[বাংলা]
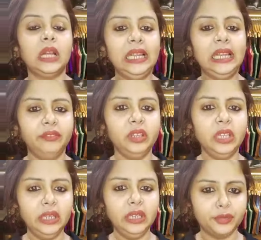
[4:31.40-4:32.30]
লাইভে কি
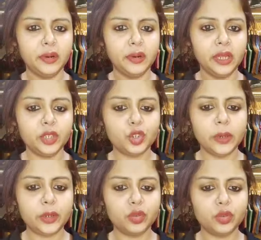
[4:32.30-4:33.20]
নেটওয়ার্কের ইস্যু
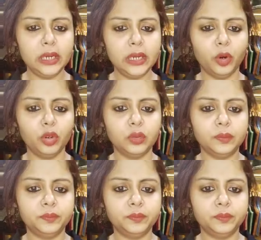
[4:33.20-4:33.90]
একটুখানি বলো